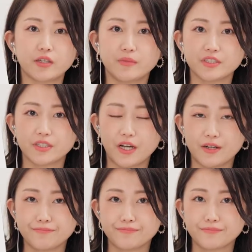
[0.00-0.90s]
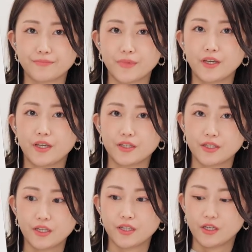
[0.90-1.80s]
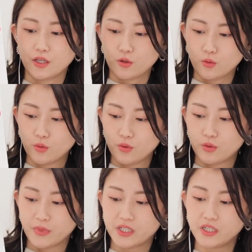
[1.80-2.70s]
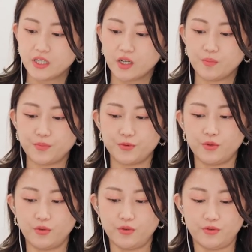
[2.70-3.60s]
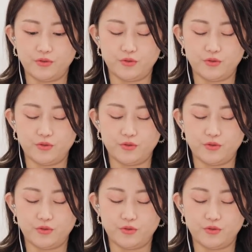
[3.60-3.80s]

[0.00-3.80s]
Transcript: だきました。でこのマリンカップの